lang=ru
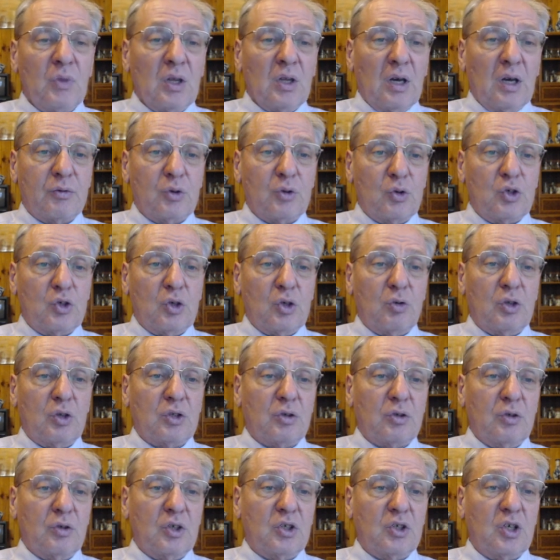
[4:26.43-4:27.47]
а в случае хода
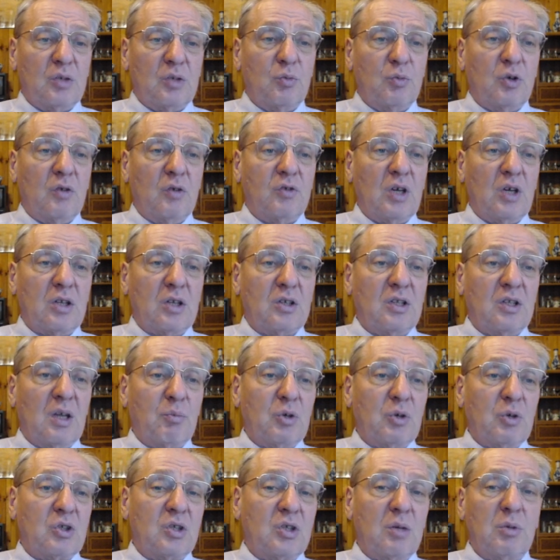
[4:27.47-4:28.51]
слон e6 можно взять на
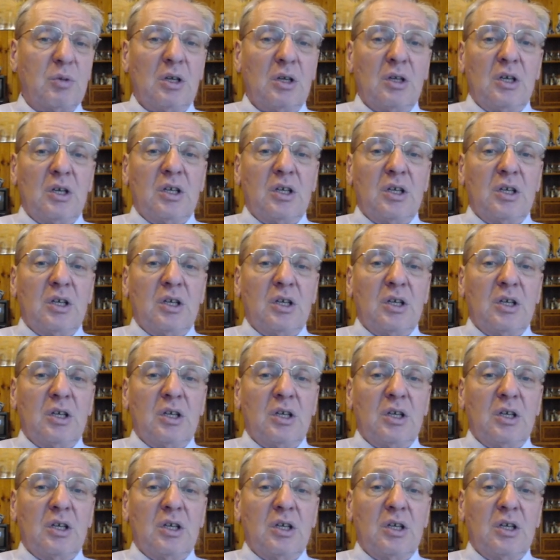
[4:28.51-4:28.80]
b7,